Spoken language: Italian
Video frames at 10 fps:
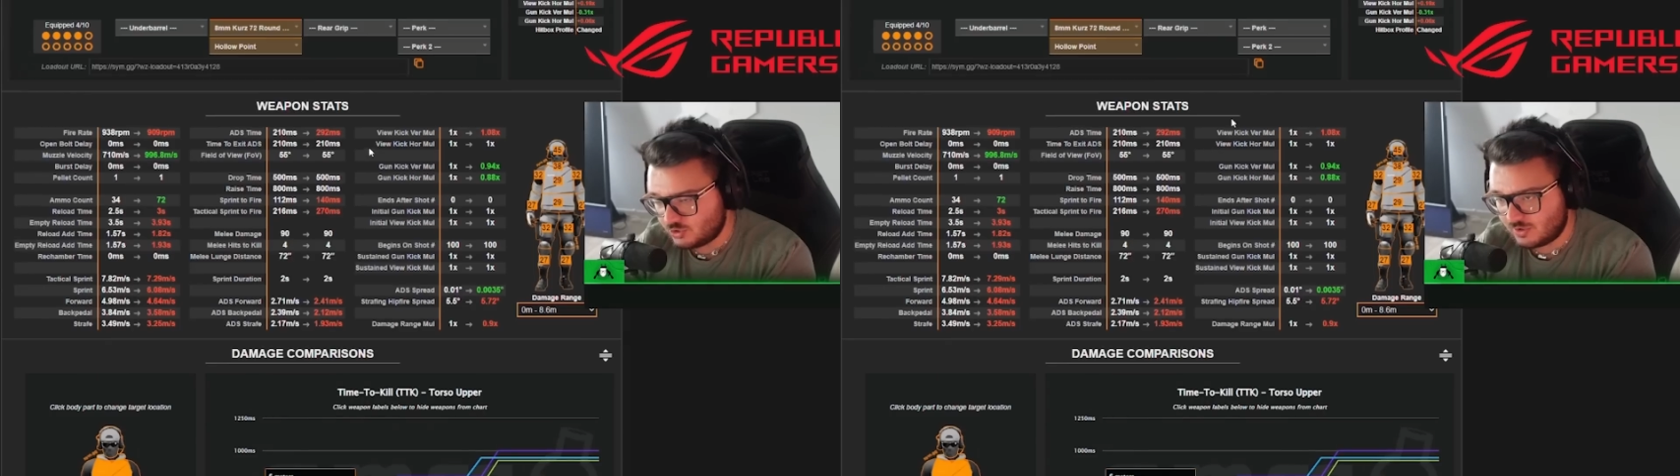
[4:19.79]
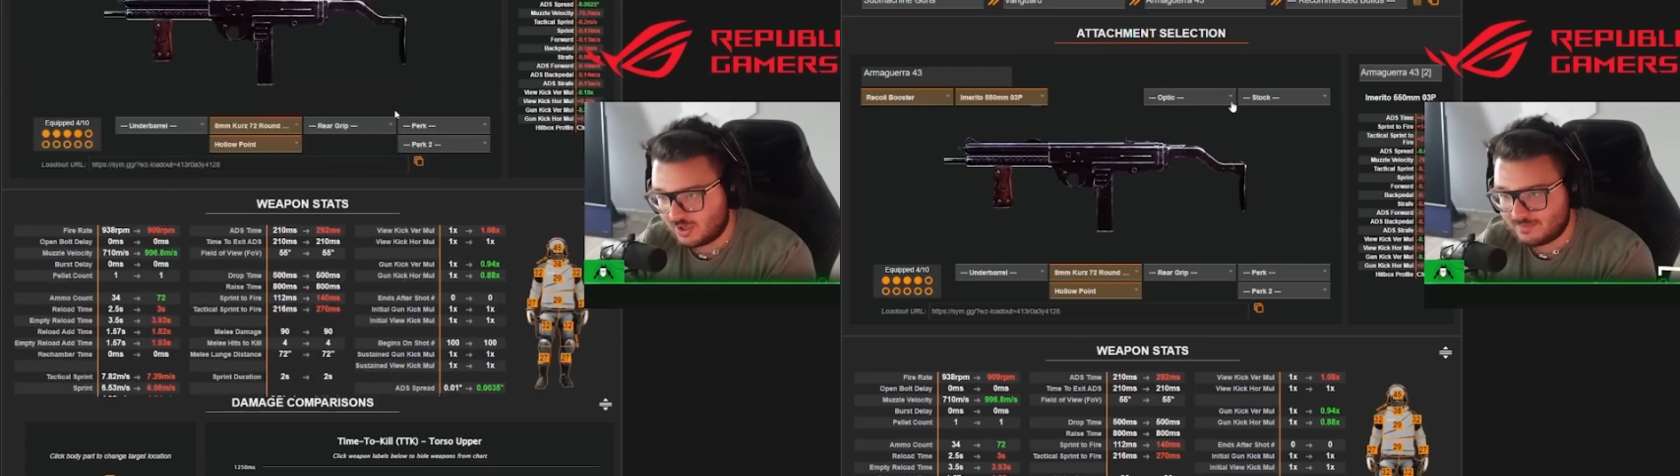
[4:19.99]

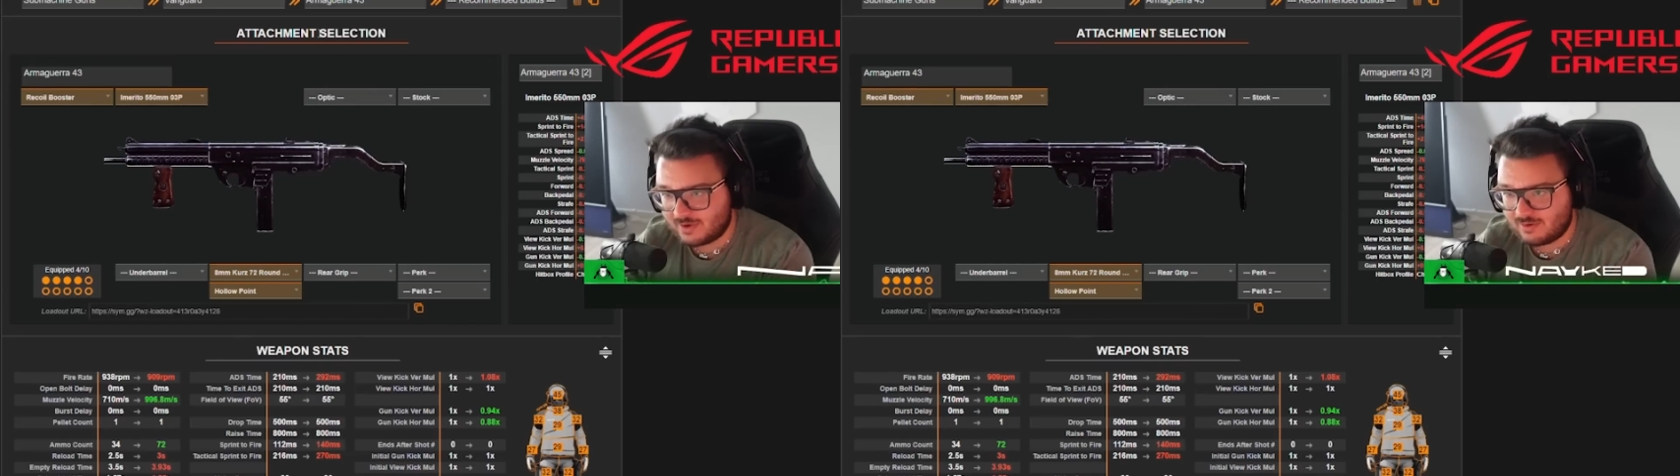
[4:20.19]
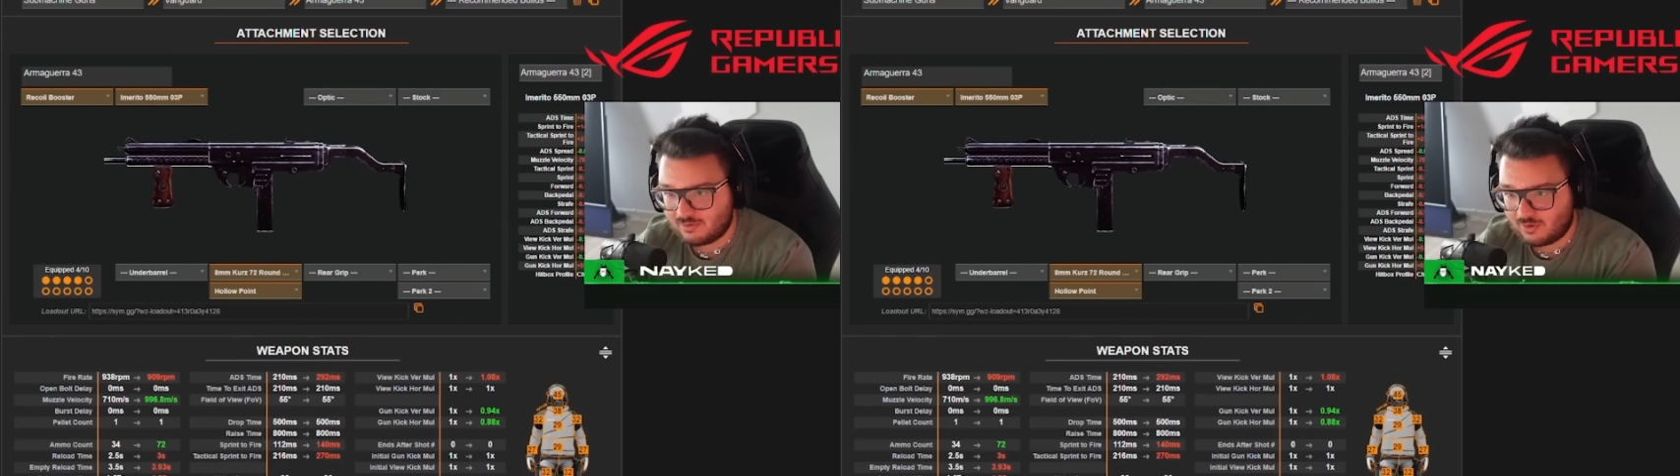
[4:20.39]
cioè
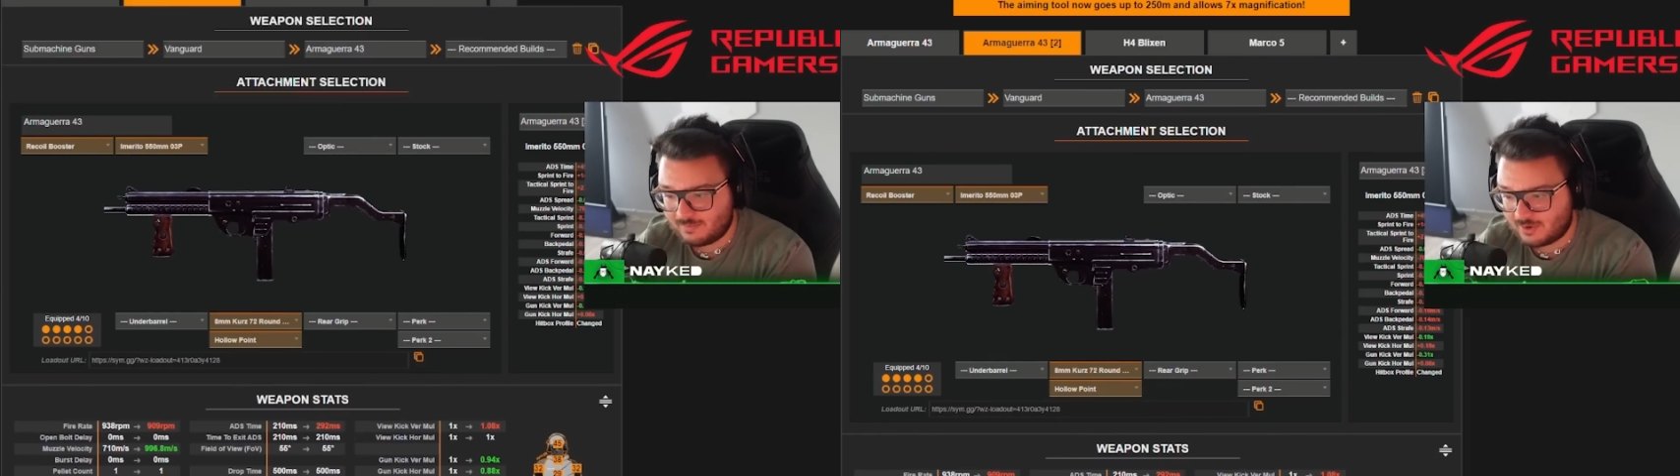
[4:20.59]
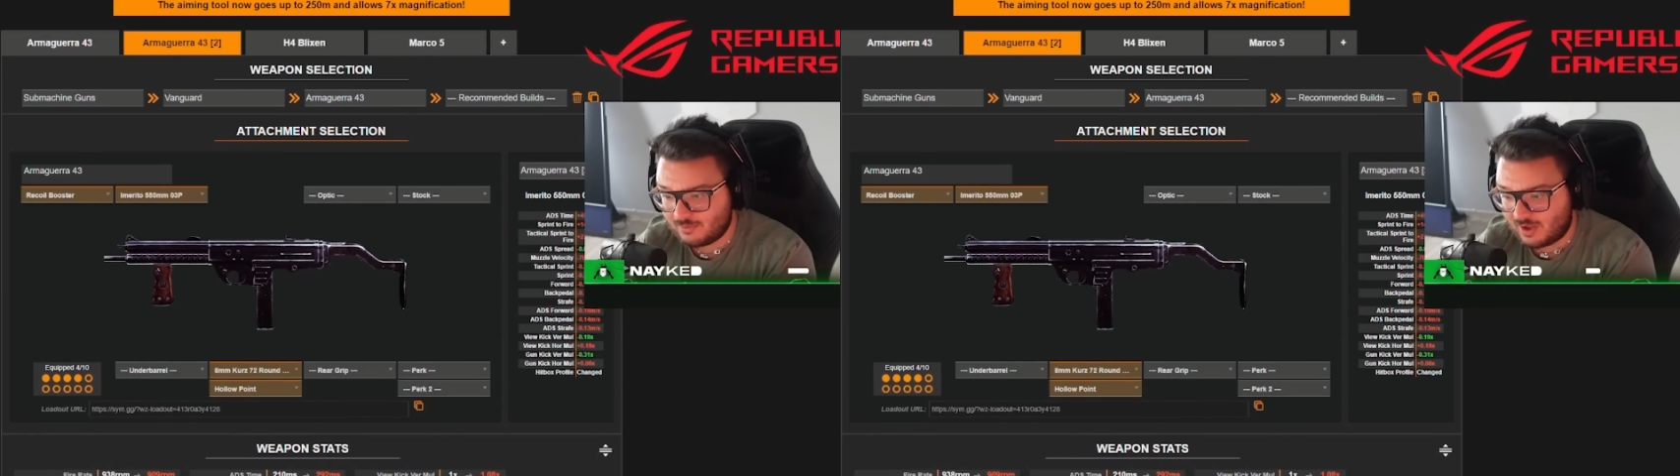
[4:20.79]

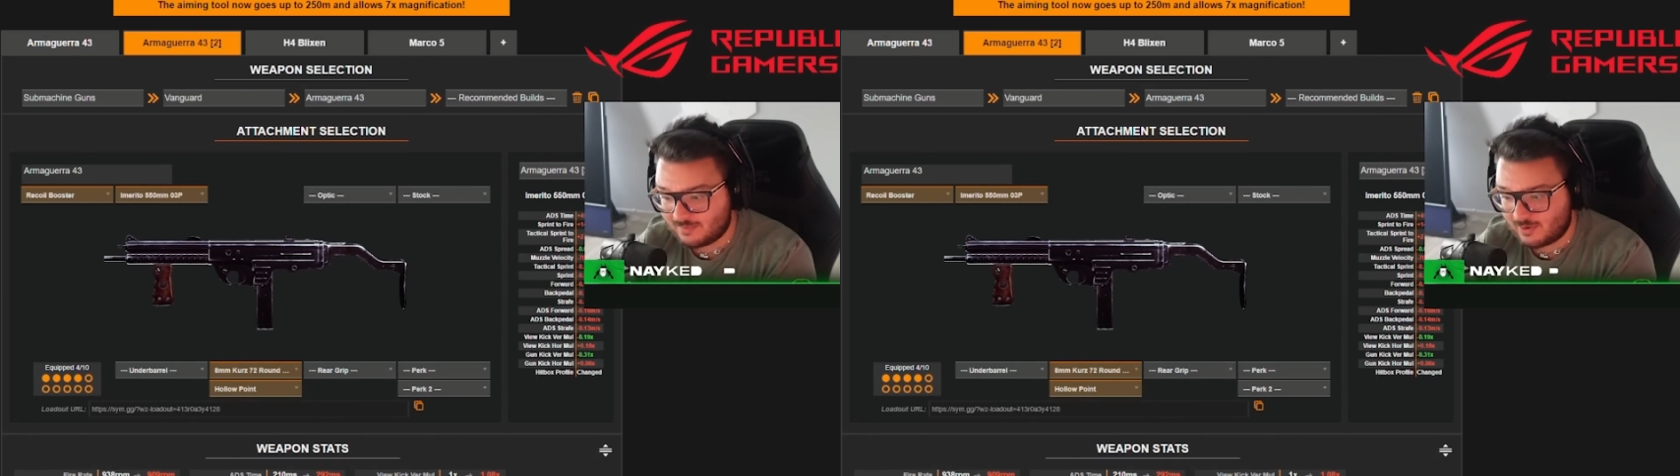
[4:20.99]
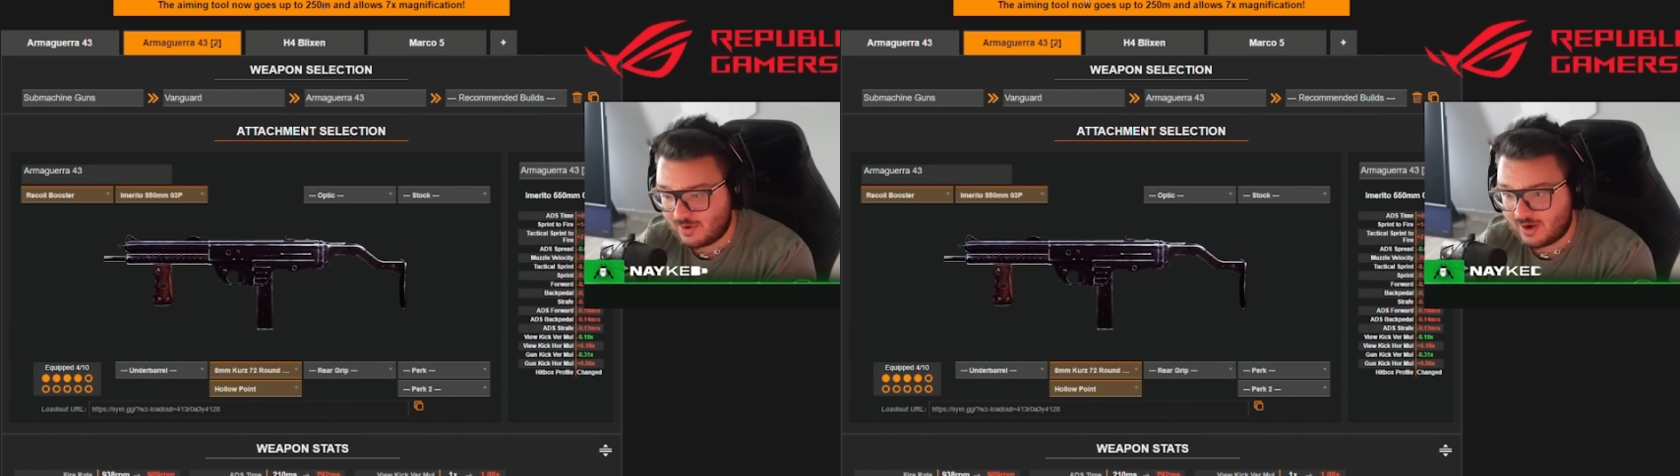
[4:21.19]

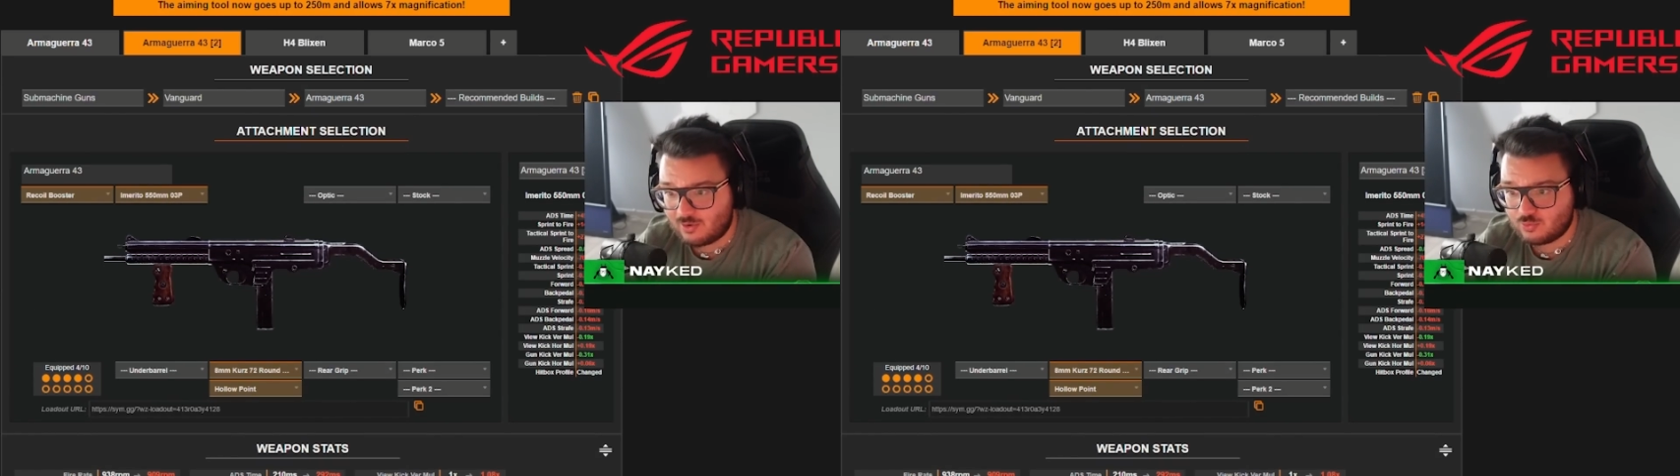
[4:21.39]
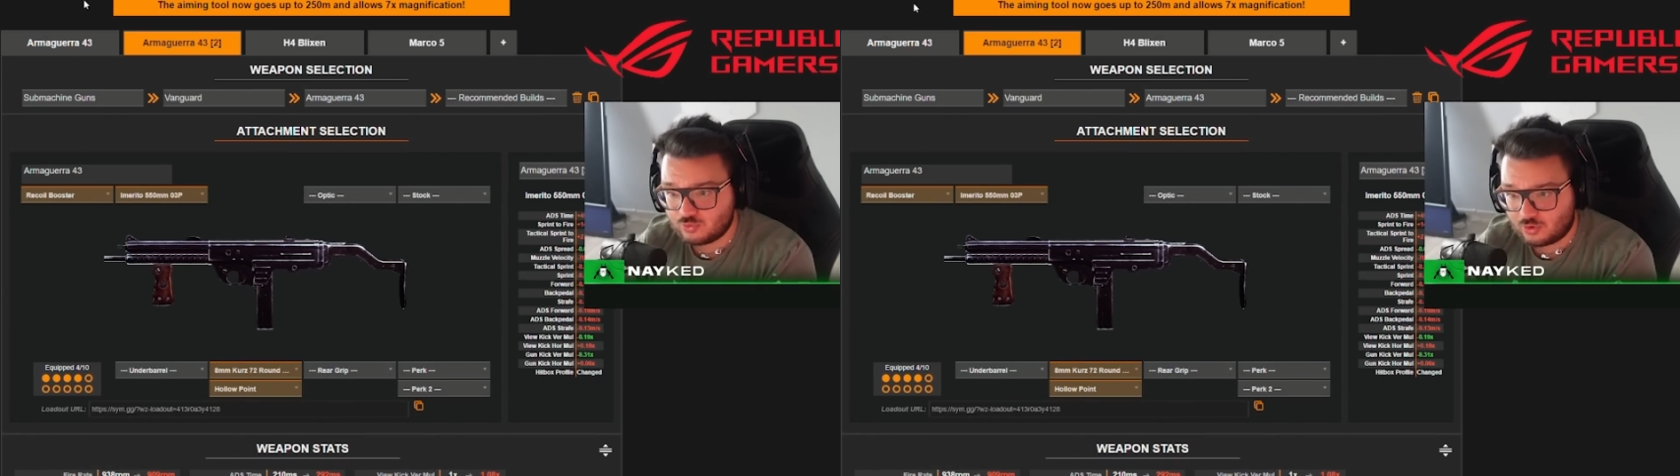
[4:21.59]
l'armaguerra
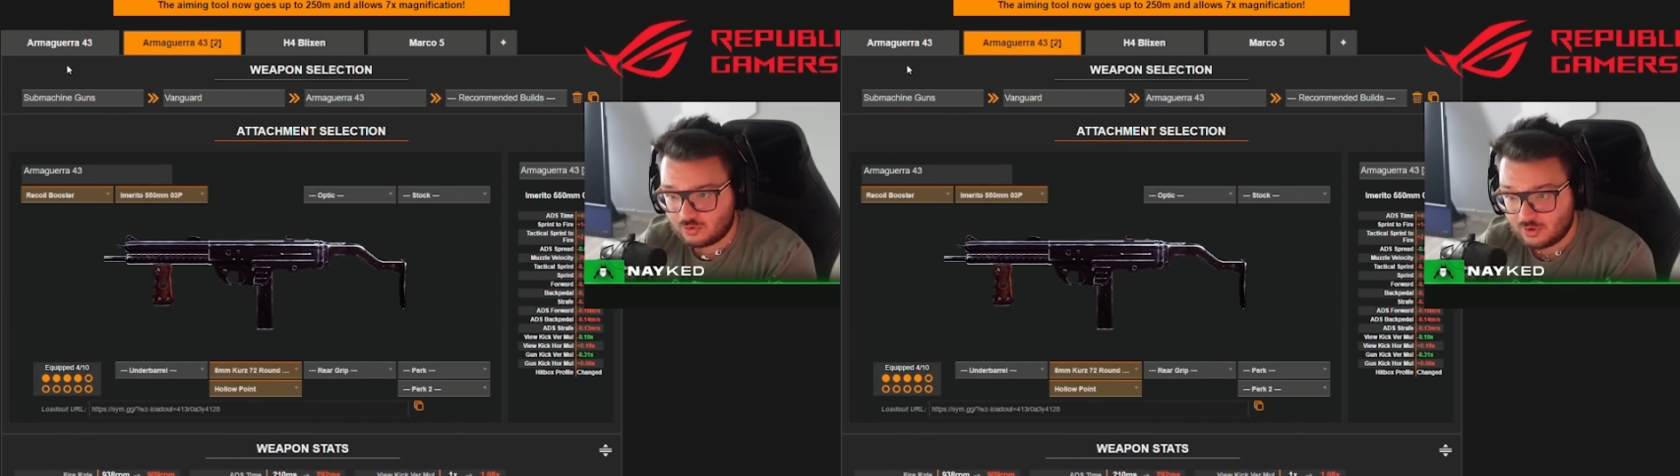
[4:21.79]
1,